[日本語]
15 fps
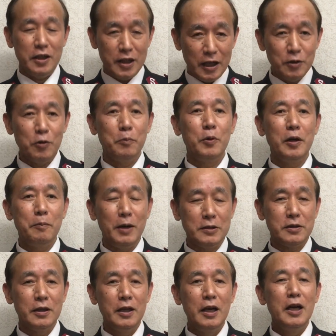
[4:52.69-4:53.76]
たいと思いま
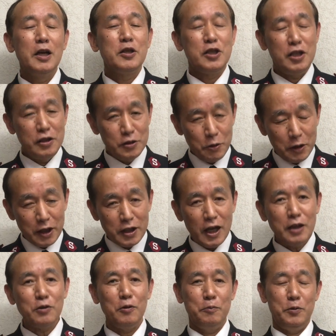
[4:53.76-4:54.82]
す退けた
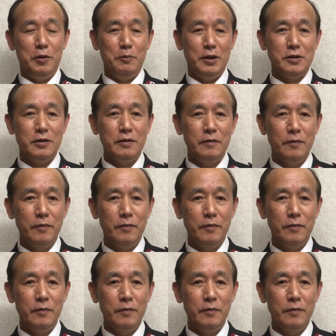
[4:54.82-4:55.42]
いと思います